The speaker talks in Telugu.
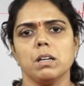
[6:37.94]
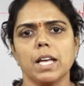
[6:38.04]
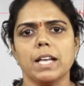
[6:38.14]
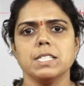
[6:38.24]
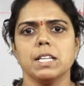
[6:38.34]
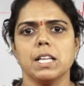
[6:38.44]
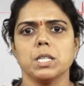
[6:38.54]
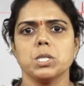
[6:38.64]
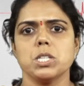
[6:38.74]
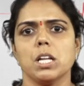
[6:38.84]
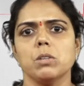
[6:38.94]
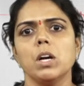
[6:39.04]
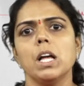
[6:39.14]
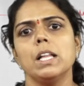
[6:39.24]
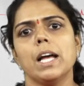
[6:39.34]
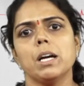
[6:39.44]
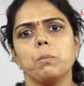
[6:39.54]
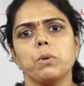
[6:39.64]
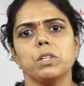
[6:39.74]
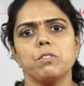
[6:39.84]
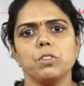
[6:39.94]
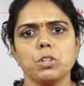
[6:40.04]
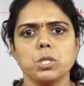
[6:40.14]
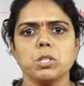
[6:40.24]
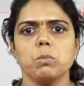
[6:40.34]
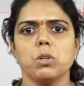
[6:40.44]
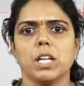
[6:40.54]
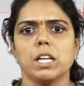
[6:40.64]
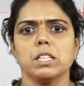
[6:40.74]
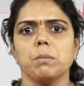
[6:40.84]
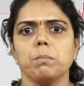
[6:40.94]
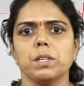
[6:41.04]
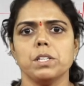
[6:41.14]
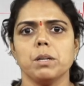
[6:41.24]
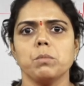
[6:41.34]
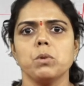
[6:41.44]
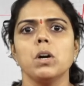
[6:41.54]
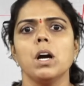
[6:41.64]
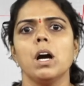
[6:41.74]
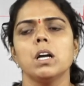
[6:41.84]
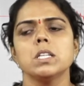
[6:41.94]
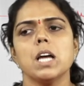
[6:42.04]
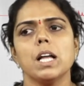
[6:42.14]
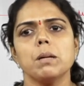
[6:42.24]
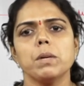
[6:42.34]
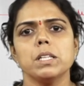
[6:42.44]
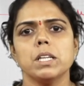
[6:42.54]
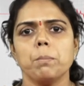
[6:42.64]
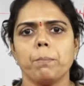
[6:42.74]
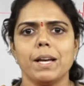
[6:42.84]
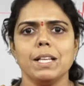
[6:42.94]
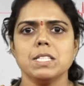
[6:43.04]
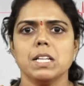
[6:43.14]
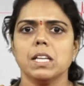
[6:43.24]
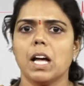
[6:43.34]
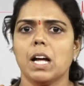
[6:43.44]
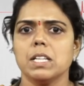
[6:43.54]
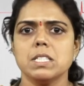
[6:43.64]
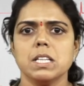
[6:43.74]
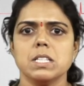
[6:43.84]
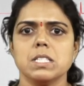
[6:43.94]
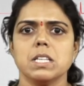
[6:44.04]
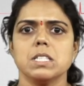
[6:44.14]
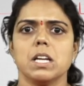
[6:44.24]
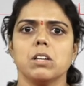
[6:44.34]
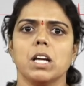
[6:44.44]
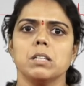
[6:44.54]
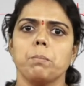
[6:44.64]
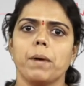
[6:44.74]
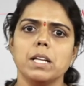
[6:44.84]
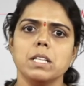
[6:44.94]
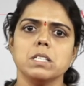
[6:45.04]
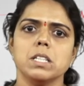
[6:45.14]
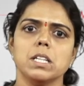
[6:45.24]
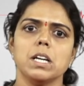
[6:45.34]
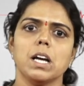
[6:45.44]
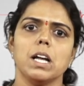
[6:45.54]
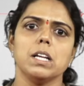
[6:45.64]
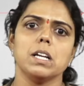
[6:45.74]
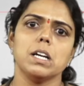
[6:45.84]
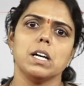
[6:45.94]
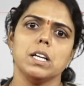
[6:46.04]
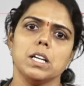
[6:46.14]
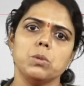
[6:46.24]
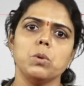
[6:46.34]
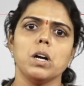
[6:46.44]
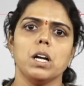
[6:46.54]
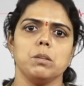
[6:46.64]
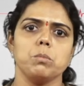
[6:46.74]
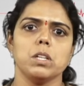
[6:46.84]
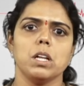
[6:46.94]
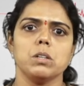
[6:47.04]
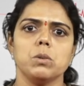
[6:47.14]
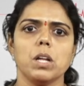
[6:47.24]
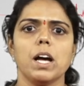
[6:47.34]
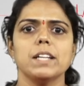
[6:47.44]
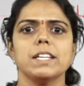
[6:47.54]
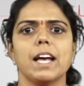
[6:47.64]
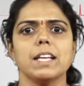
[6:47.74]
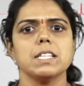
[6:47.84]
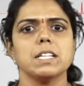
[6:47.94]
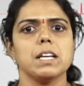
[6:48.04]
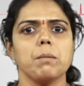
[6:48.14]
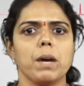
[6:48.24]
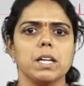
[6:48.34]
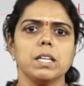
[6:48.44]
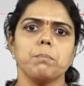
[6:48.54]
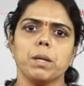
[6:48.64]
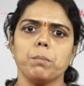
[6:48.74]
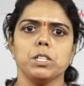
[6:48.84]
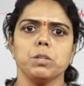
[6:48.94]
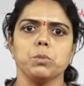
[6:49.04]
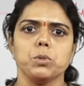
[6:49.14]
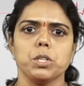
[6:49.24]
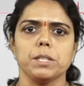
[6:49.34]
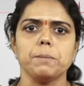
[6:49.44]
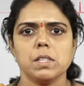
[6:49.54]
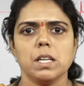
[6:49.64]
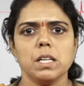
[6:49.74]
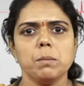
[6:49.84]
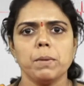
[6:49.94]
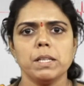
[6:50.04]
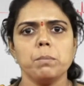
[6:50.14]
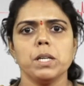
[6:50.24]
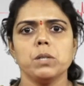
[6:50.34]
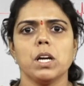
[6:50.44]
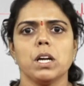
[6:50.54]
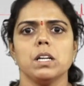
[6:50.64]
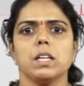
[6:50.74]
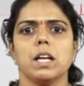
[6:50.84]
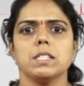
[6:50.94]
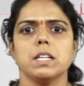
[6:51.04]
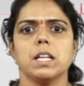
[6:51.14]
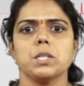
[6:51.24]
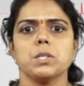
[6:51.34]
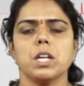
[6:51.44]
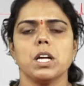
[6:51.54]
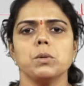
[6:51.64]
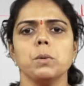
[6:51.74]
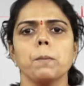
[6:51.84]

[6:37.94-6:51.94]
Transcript: క్యాన్సర్ లక్షణాలు లేకపోతే విరోచనంలో రక్తం పడటము చాలామందికి పైల్స్ అని అశ్రద్ధ చేస్తారు అది పైల్స్ దీర్ఘకాలకంగా ఎక్కువ కాలం ఉన్నా కూడా అది క్యాన్సర్గా మారే ప్రమాదం ఉంటుంది ఇది పెద్ద పేగు క్యాన్సర్ లక్షణాలు